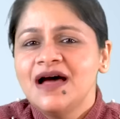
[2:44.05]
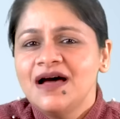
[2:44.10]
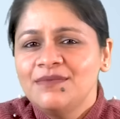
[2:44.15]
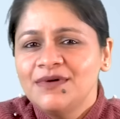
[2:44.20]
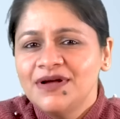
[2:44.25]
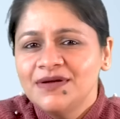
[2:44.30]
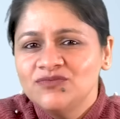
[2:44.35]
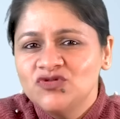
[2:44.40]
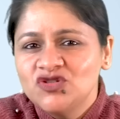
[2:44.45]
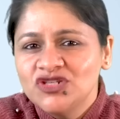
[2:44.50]

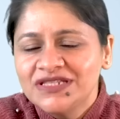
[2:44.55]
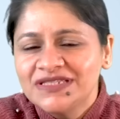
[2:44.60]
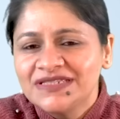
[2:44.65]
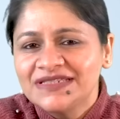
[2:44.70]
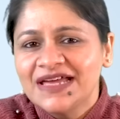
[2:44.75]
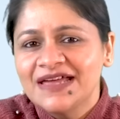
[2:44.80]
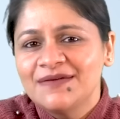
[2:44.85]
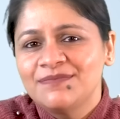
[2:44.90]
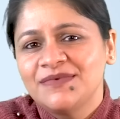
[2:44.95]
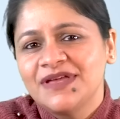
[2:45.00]
अब आप जिस
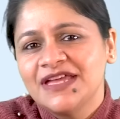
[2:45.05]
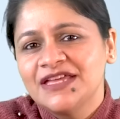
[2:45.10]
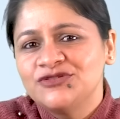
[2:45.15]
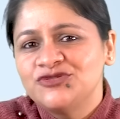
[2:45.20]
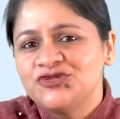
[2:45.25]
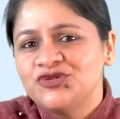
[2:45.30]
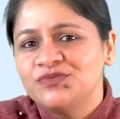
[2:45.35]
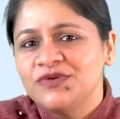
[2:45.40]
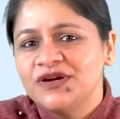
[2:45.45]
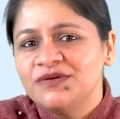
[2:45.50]
टाइप के
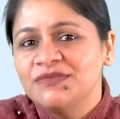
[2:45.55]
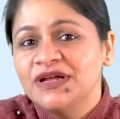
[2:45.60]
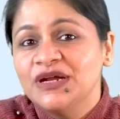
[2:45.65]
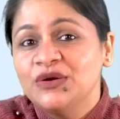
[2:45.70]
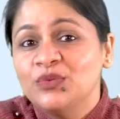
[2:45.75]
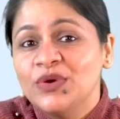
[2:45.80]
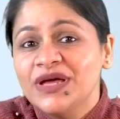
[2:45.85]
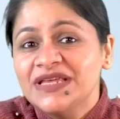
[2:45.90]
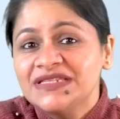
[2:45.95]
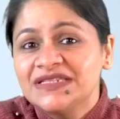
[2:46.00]
इंस्ट्रूमेंट में
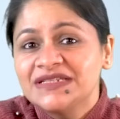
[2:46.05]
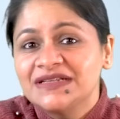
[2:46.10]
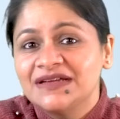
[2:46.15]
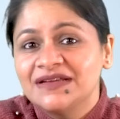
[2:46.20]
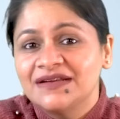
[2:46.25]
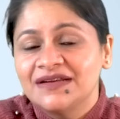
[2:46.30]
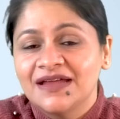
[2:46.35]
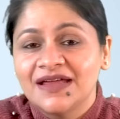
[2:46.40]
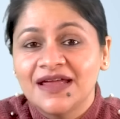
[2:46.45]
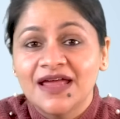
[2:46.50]
इन्वेस्ट
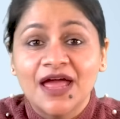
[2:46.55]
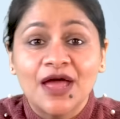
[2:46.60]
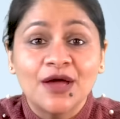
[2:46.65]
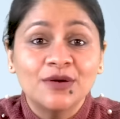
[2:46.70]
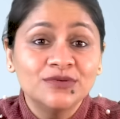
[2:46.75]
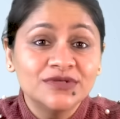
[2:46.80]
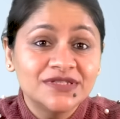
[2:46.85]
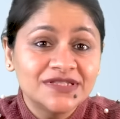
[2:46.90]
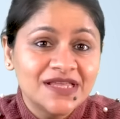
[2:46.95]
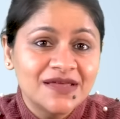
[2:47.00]
कर रहे हैं
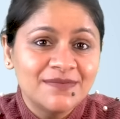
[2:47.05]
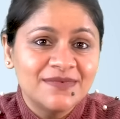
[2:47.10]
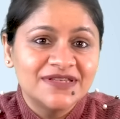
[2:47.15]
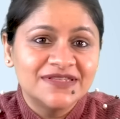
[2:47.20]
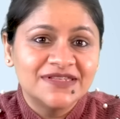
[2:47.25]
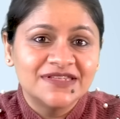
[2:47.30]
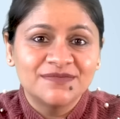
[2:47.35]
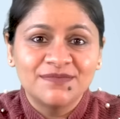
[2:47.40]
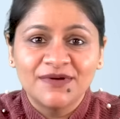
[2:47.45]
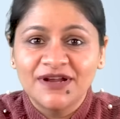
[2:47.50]
उसके
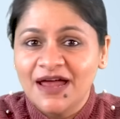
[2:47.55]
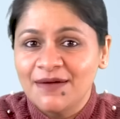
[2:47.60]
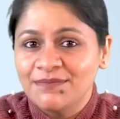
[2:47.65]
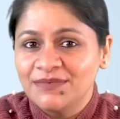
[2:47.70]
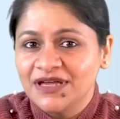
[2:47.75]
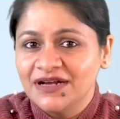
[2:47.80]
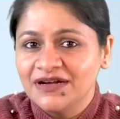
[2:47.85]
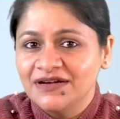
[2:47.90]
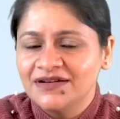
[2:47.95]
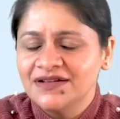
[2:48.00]
बेसिस पर
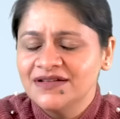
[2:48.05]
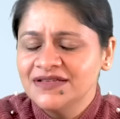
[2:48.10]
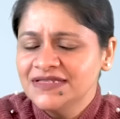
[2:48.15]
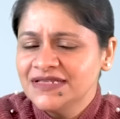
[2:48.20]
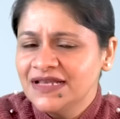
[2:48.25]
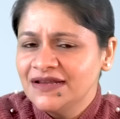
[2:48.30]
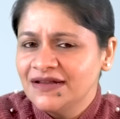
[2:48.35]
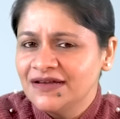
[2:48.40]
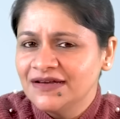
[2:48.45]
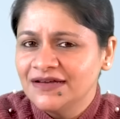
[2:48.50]
आपके रिटर्न
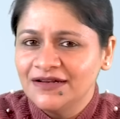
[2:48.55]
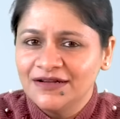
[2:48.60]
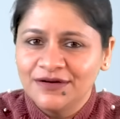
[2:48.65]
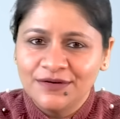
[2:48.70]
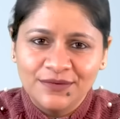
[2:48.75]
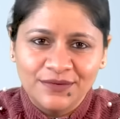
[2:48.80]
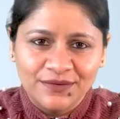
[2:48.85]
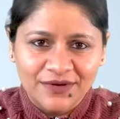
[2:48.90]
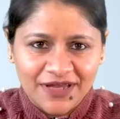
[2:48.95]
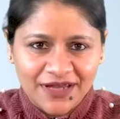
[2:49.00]
अलग
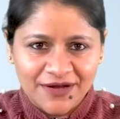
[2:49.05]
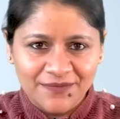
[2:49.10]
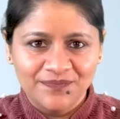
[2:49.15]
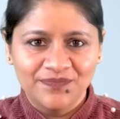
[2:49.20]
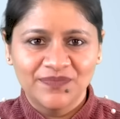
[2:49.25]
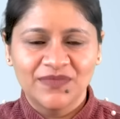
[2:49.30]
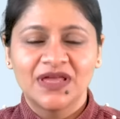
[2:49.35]
अलग होंगे